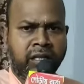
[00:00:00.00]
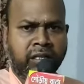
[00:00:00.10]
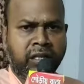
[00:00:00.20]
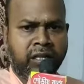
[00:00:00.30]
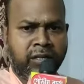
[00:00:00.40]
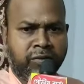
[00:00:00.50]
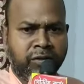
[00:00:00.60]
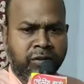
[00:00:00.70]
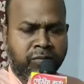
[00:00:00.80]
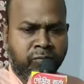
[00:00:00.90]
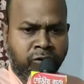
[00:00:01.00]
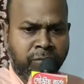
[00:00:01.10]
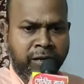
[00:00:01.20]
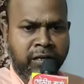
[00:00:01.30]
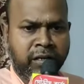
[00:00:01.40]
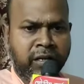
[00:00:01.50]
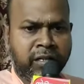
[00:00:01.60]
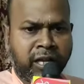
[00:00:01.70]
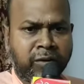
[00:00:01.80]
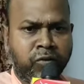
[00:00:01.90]
তিনি বলবেন
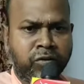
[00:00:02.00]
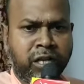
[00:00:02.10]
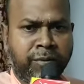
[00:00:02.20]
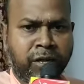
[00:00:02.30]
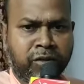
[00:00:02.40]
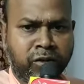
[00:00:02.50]
তার মুখ দিয়ে আমরা